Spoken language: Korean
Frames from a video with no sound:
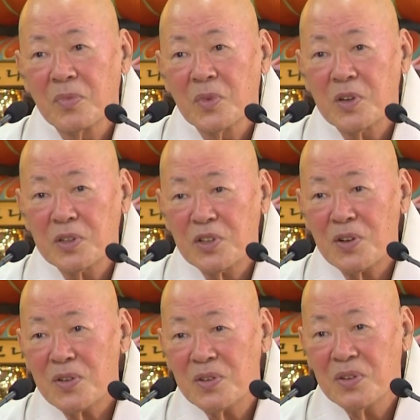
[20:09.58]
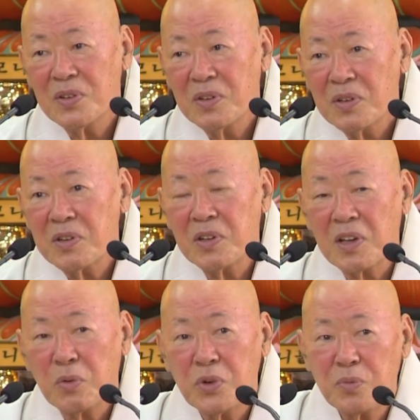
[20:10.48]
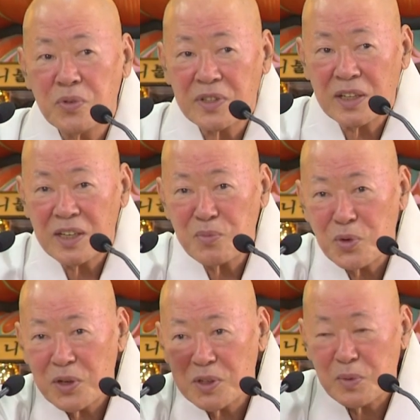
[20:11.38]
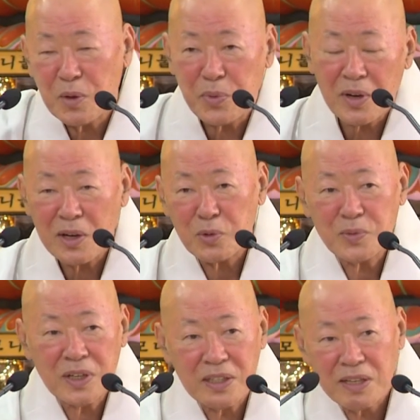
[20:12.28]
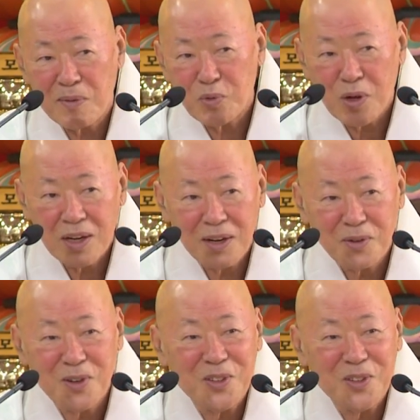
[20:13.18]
그러죠? 그러니까 우리 불자들 모여있으면 평화롭잖아. 싸움도 안 하고.